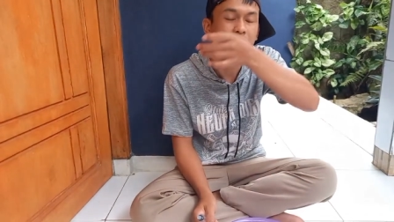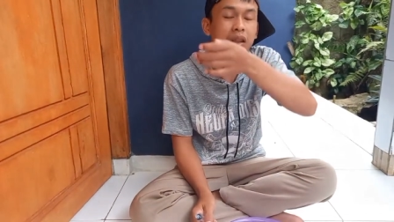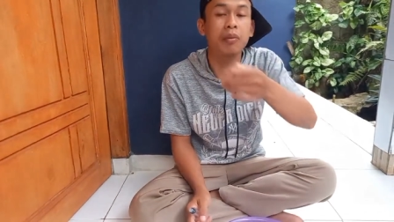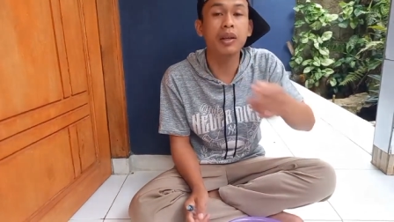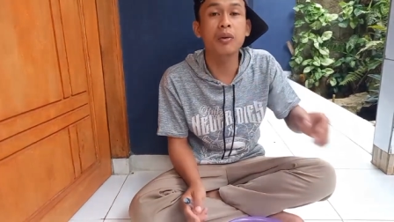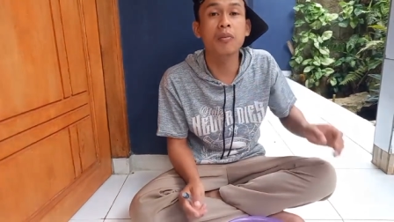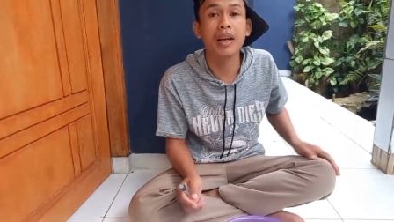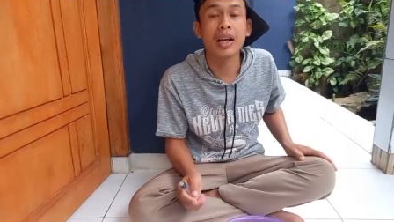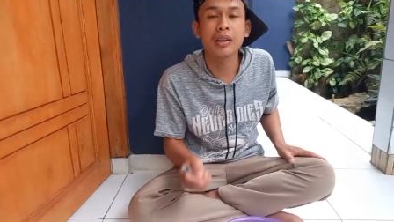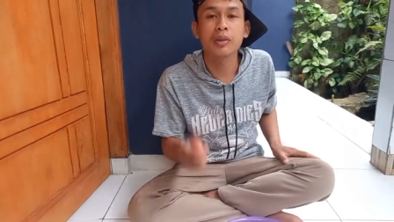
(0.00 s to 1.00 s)
tapi
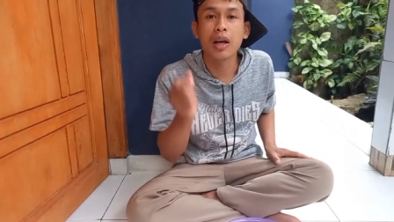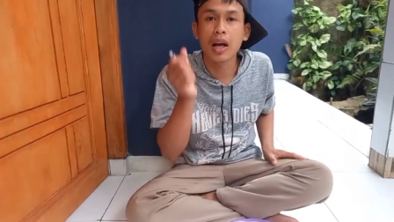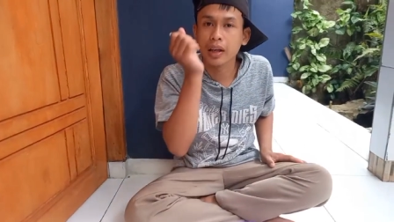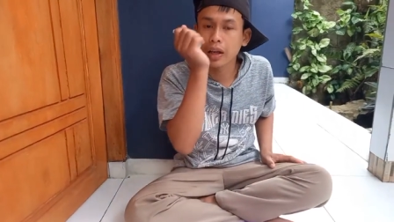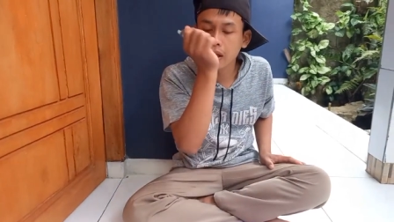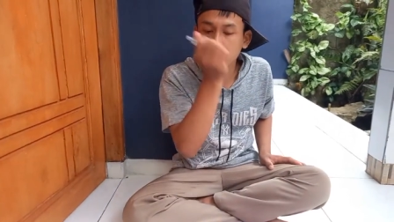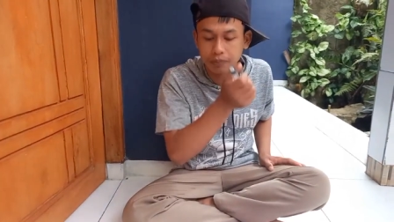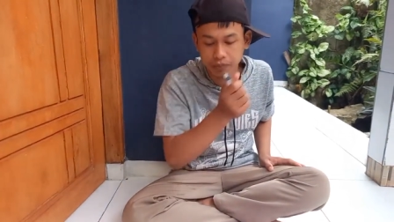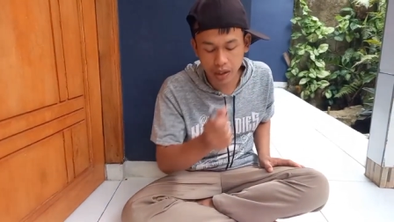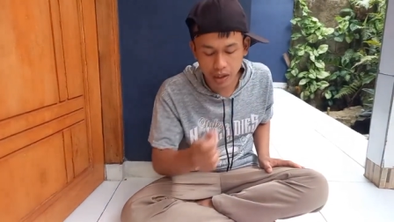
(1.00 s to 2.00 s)
lumayan juga ya
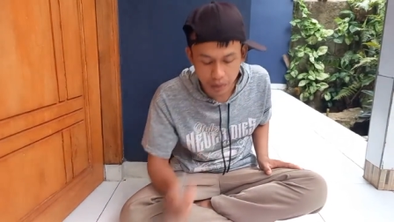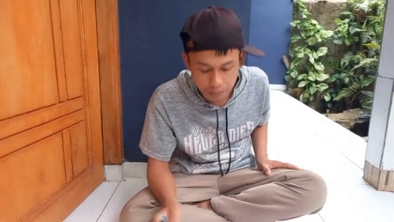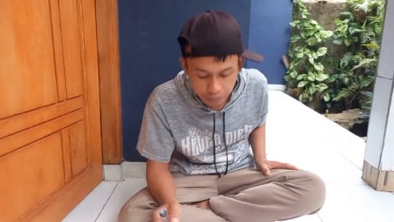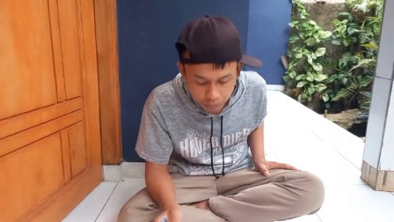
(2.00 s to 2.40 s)
jadi